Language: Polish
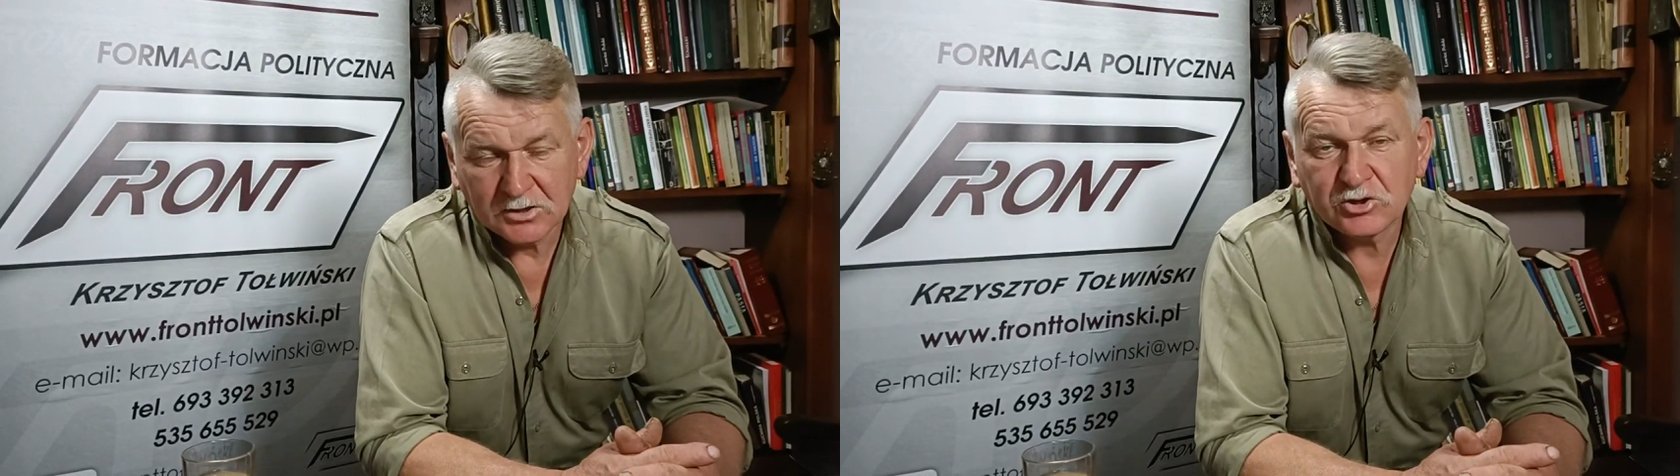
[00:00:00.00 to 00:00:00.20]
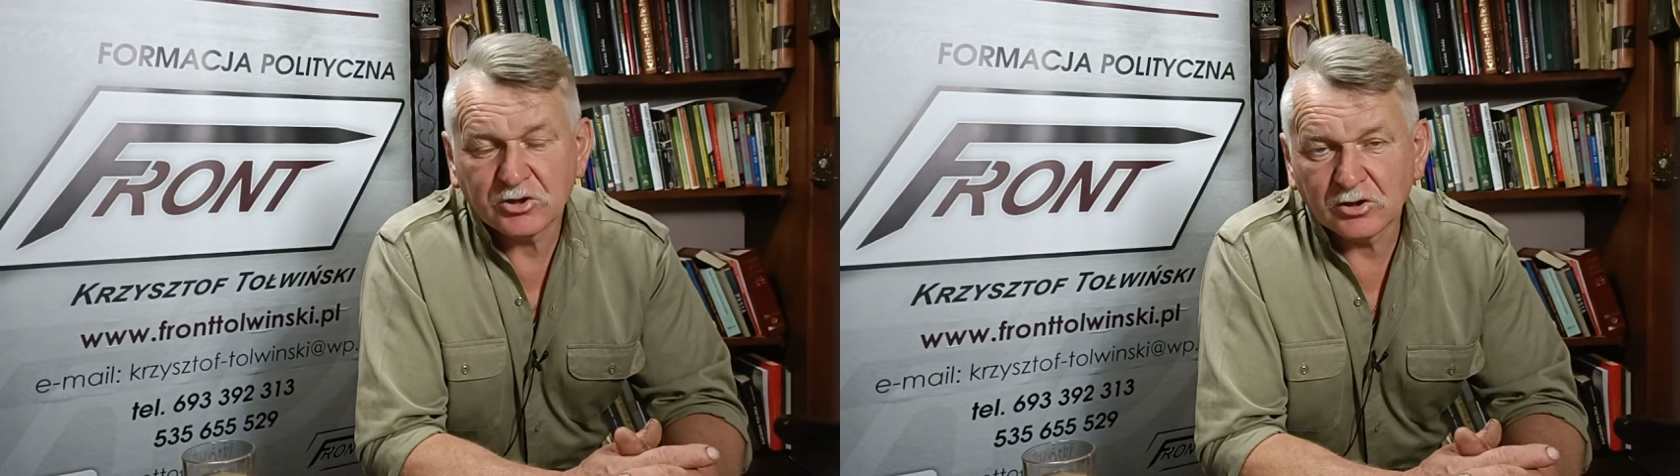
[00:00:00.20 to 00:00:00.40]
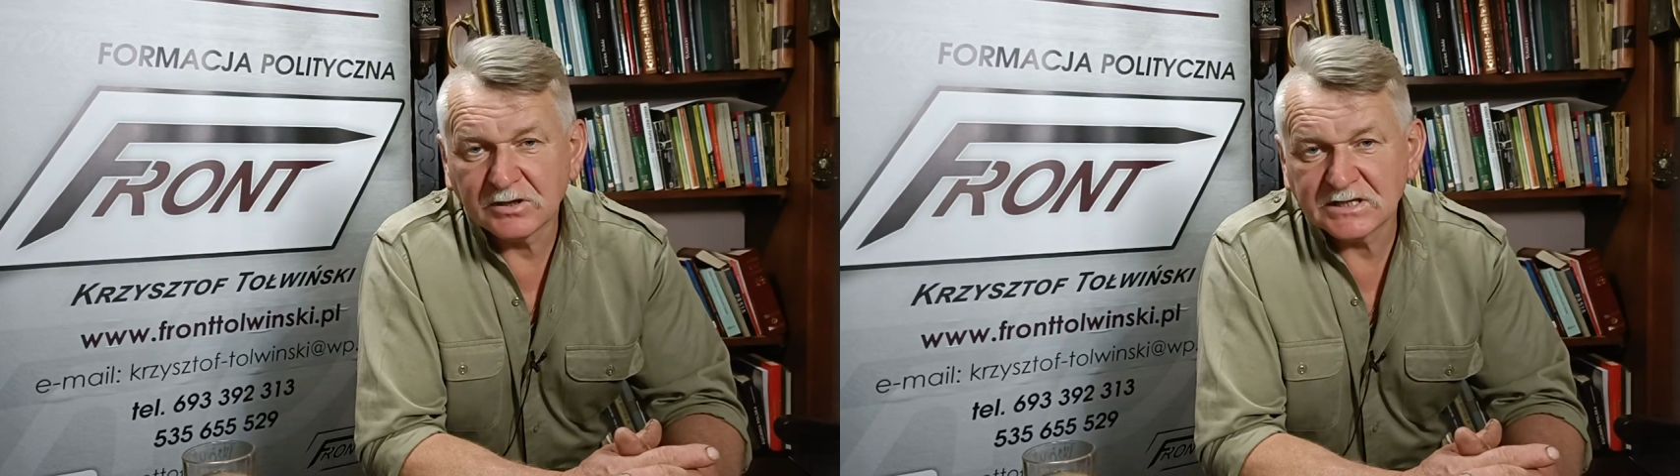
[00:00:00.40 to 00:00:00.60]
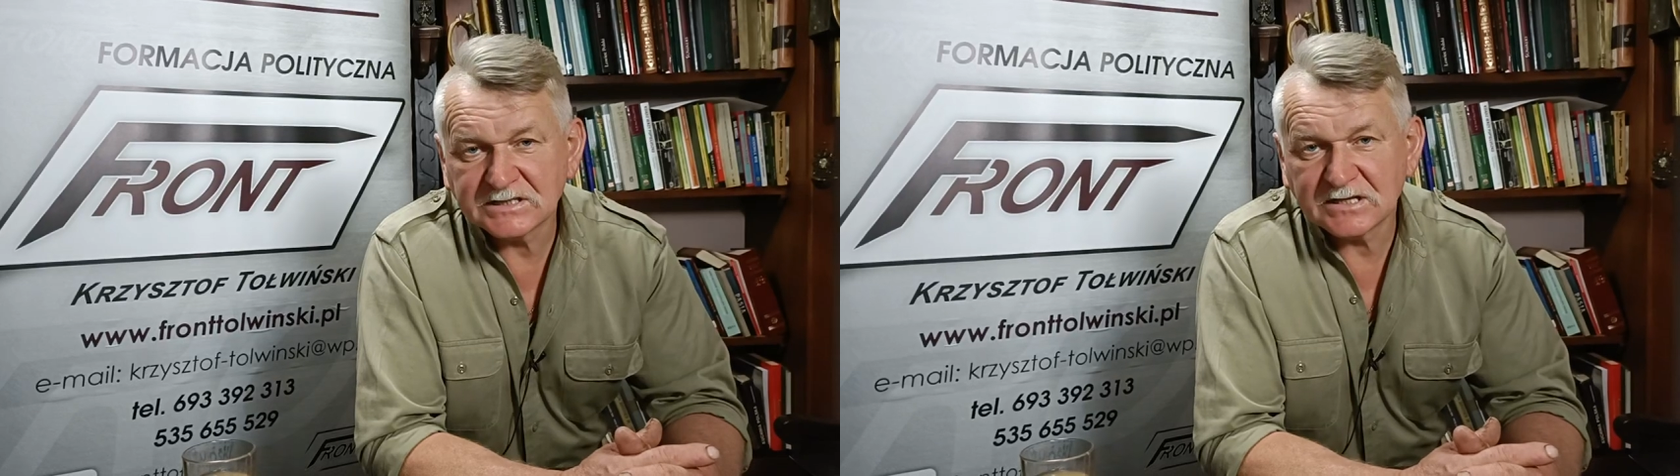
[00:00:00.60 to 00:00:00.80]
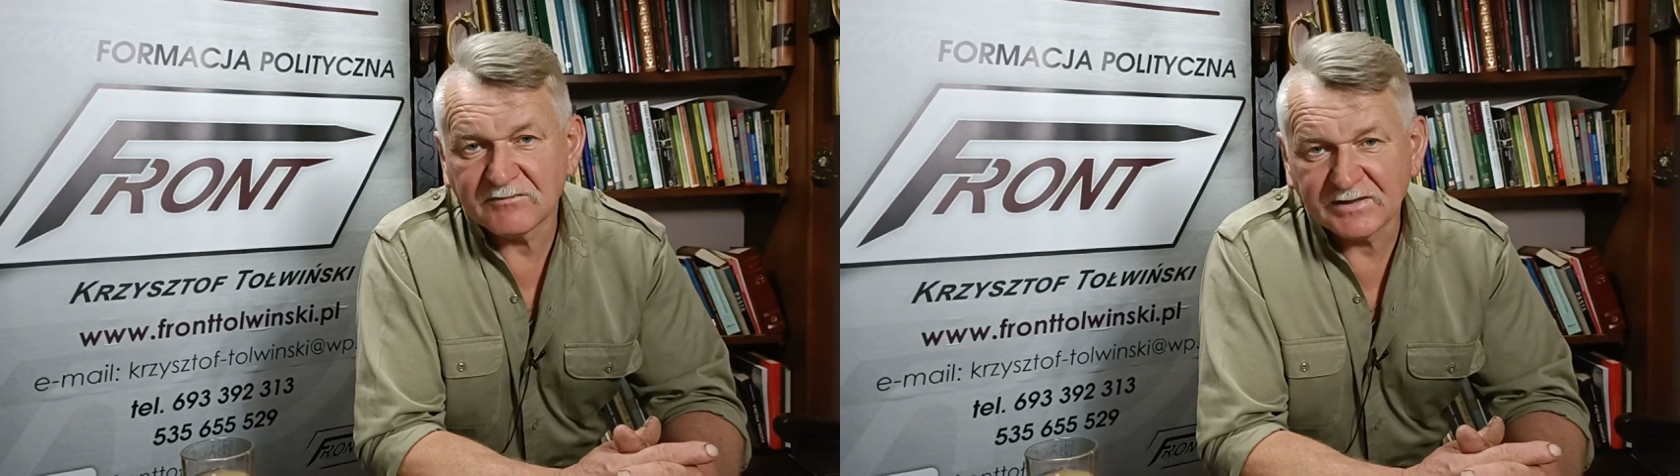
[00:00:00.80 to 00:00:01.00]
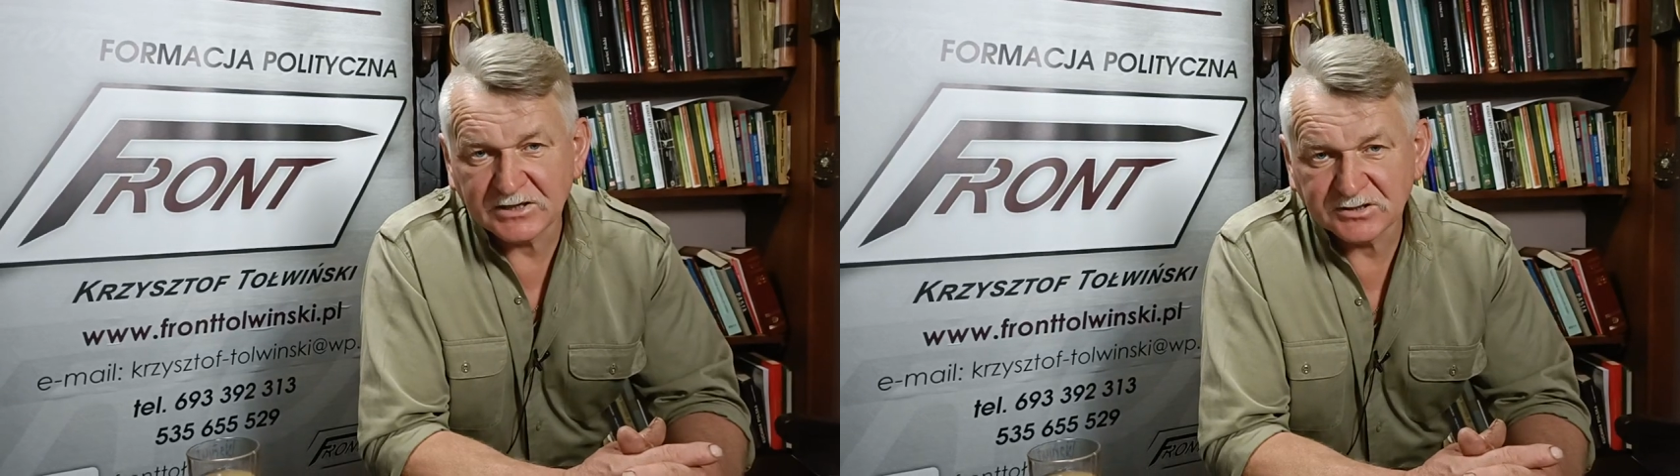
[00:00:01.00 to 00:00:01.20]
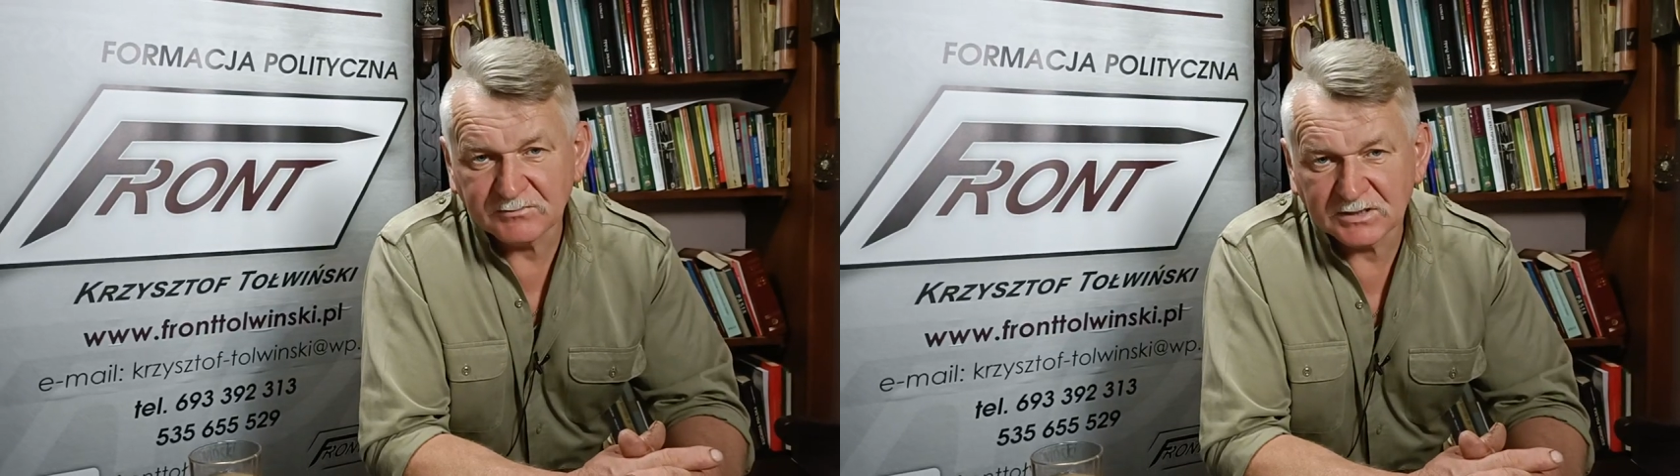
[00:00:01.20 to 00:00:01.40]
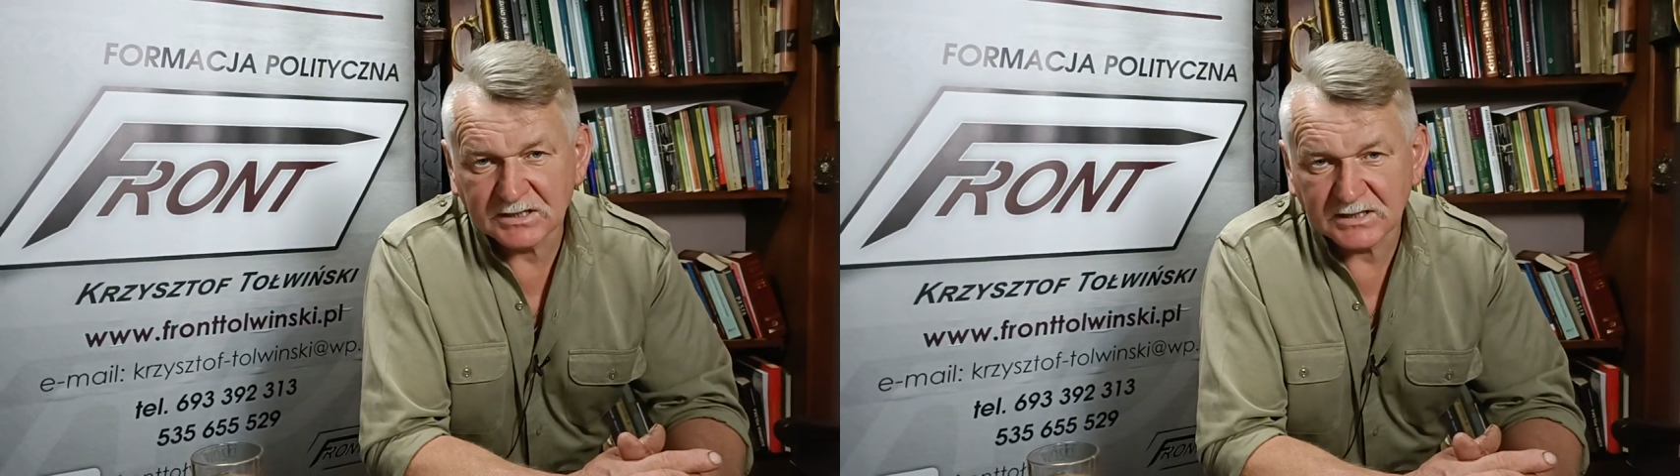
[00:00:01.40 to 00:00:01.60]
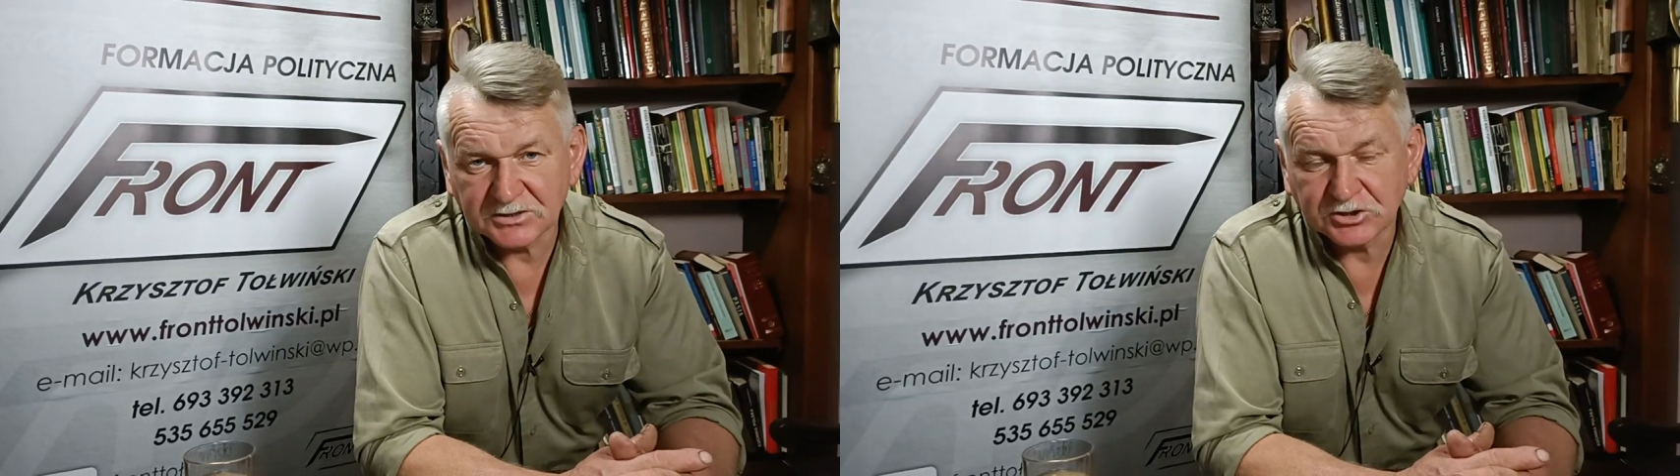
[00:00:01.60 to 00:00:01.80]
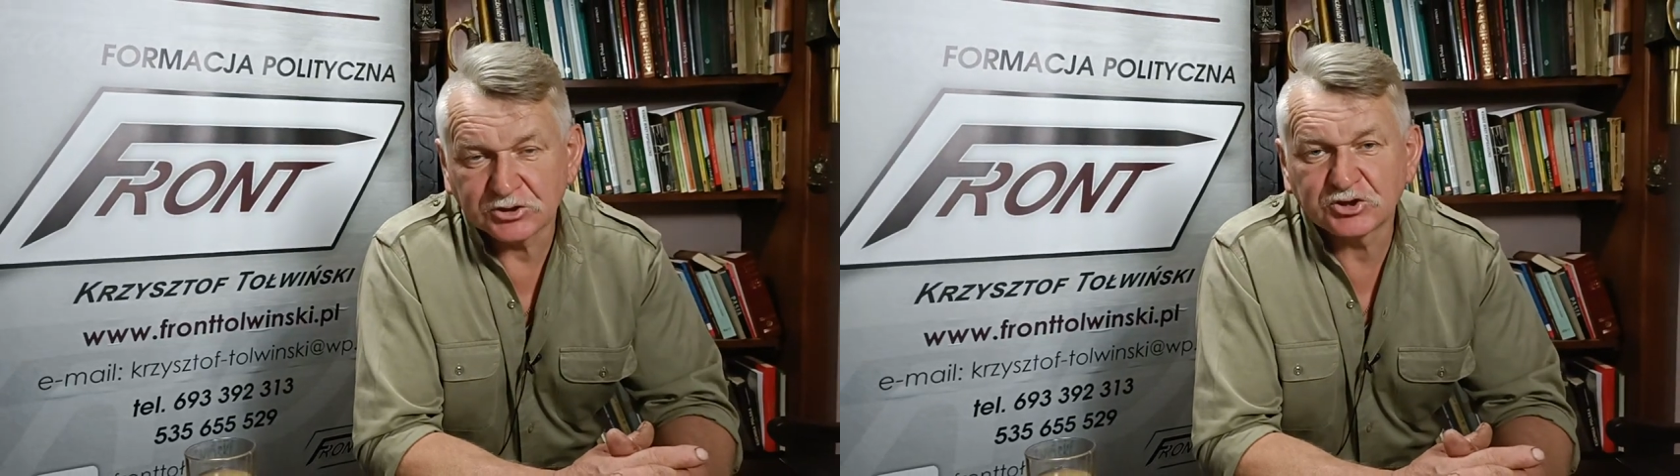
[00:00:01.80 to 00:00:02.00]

I czy to jest w naszym interesie?